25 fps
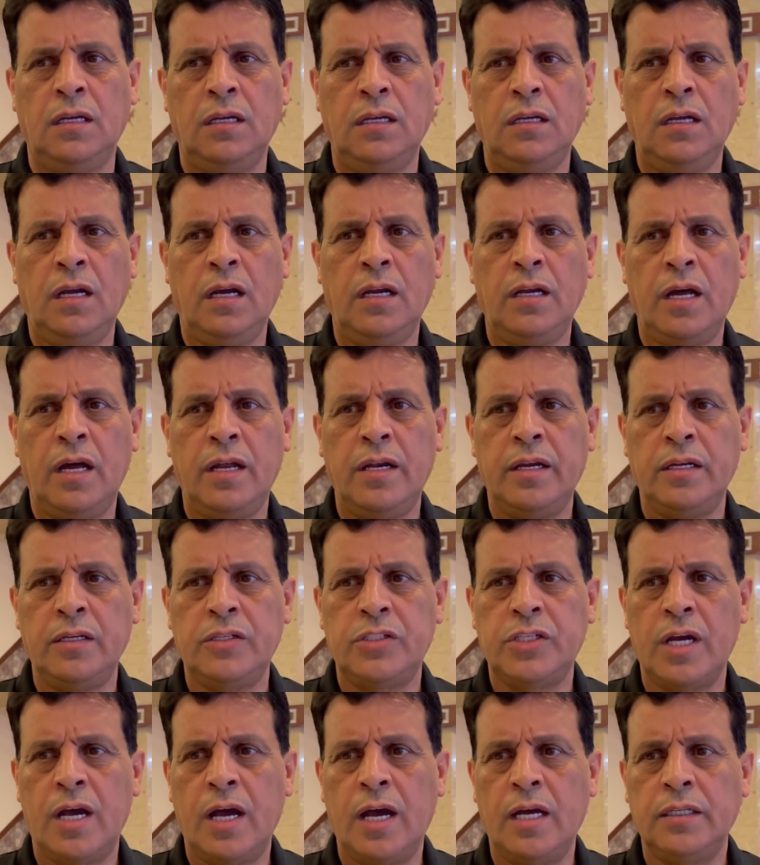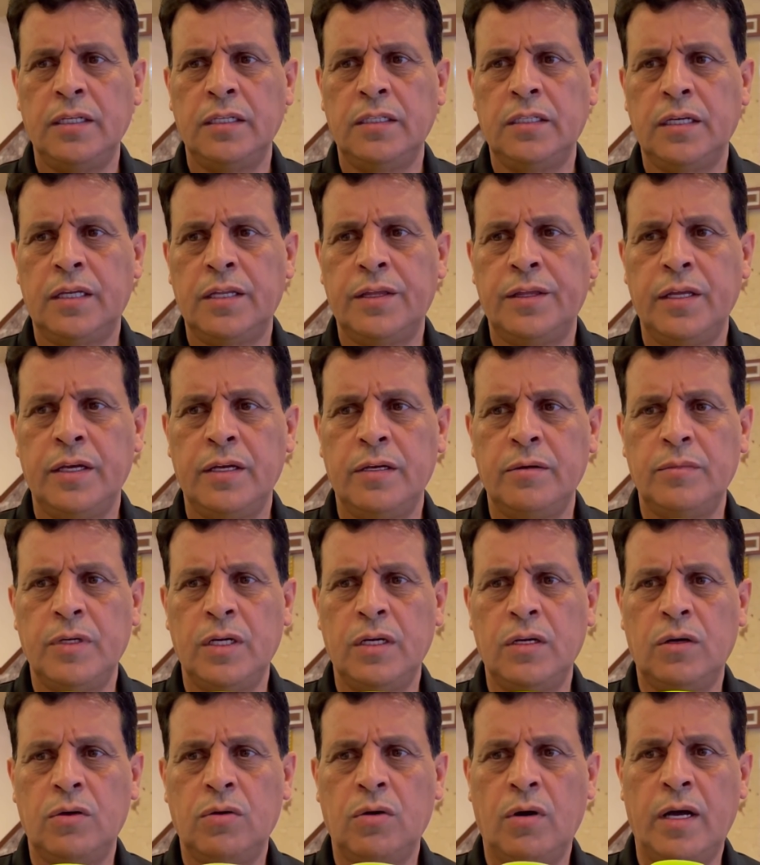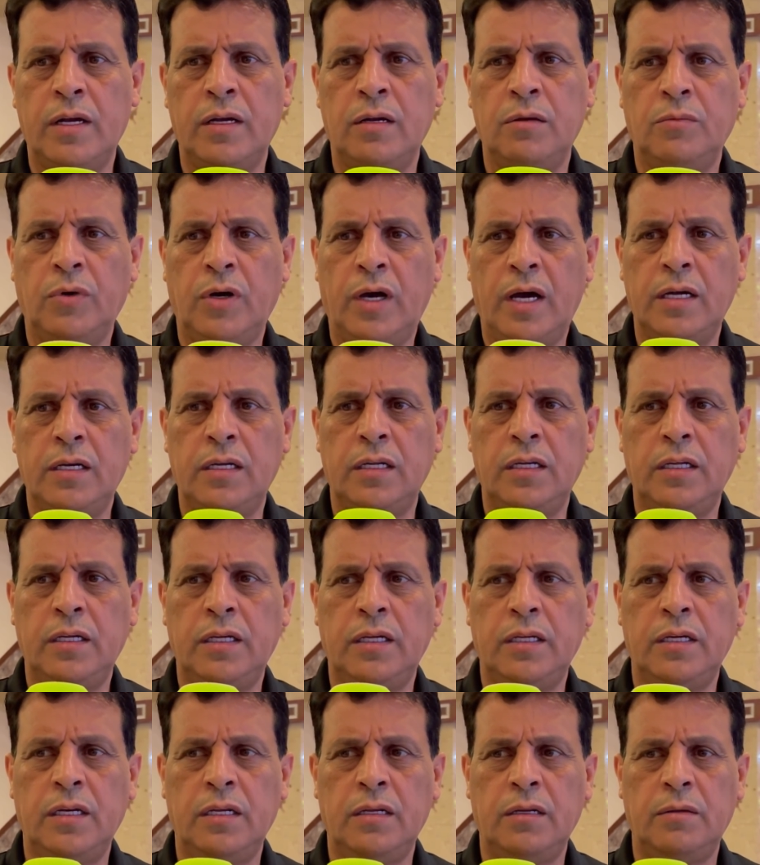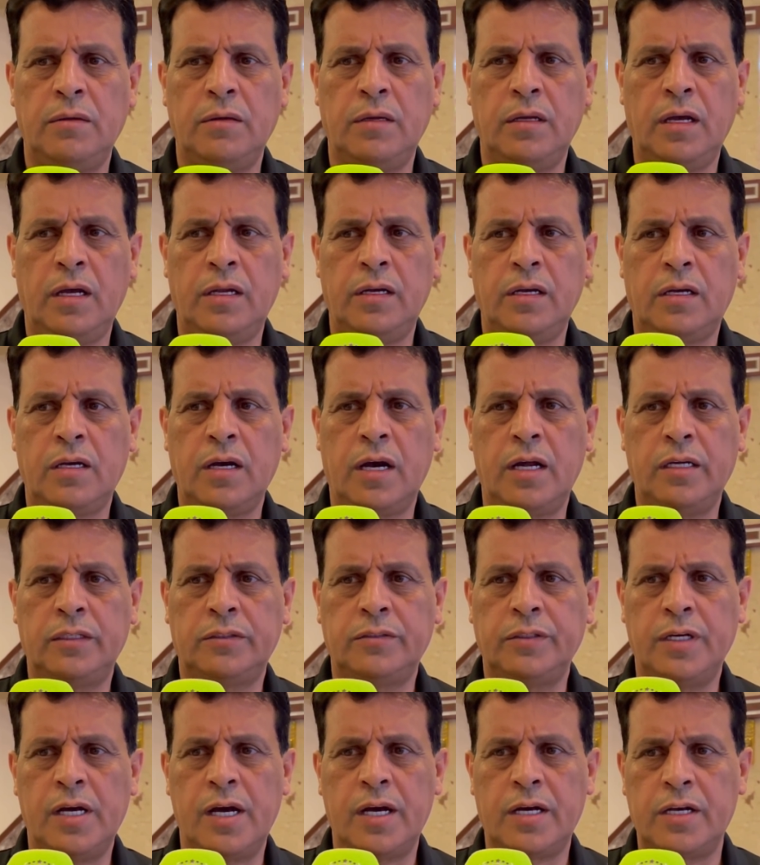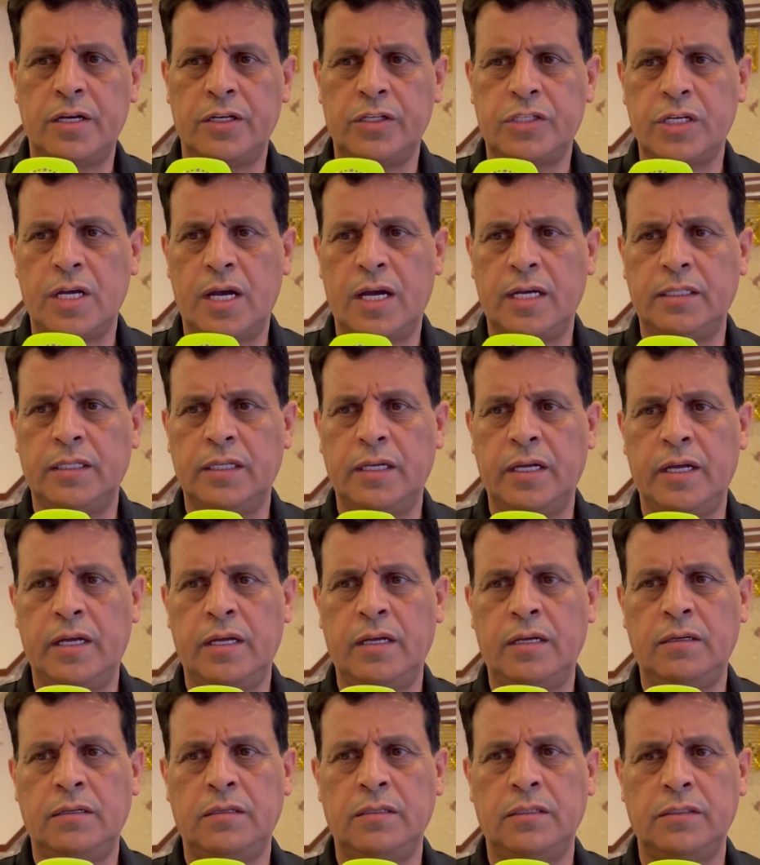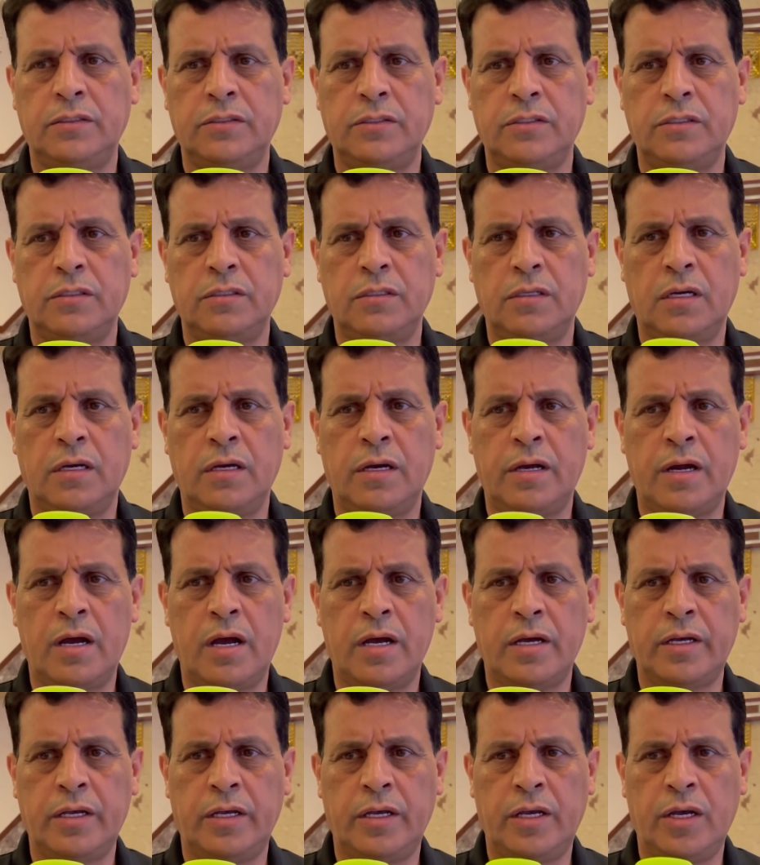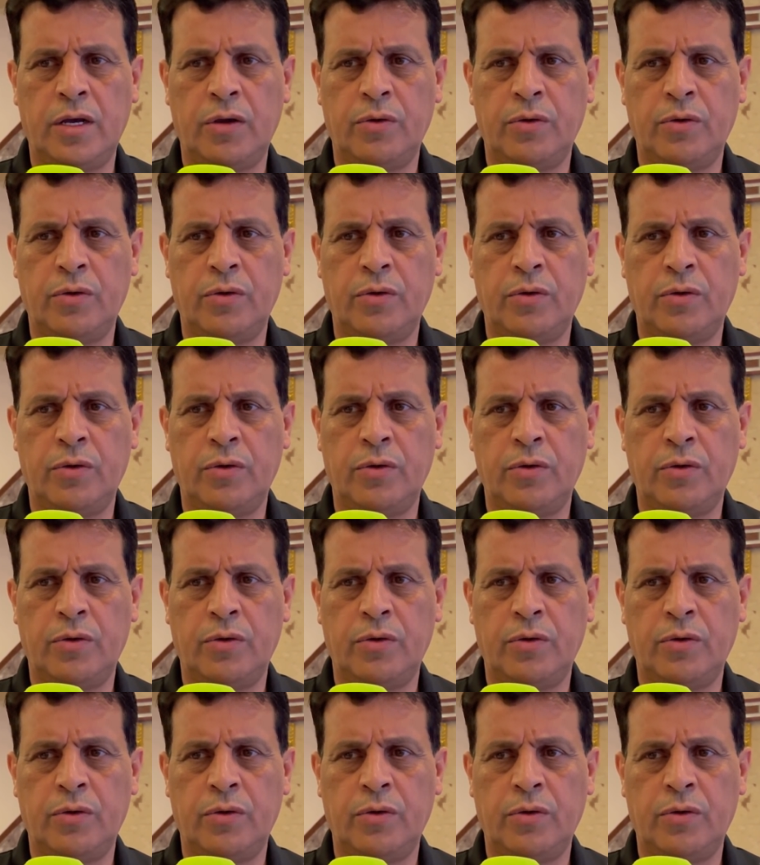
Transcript: يعني أنا شاهدت كثير من الإخوان المحللين يعني كانت هناك إشادة راقية